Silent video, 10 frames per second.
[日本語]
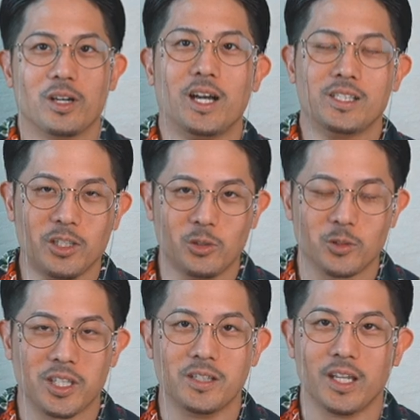カチャッと
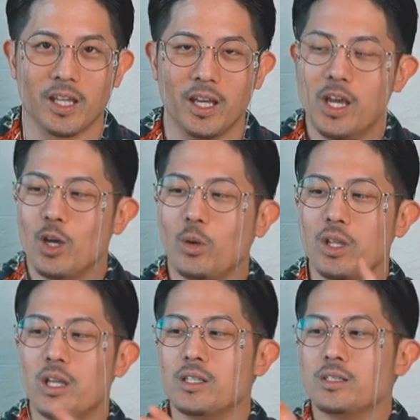つけるだけこ
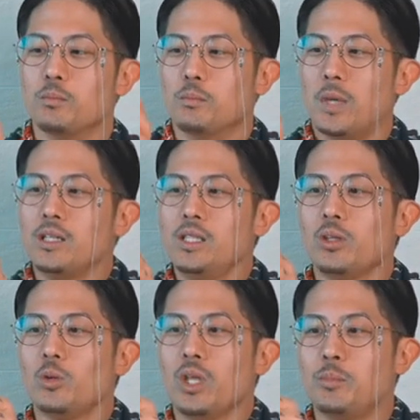れね
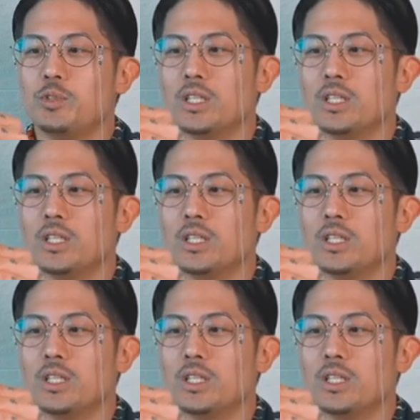マグネットタイプ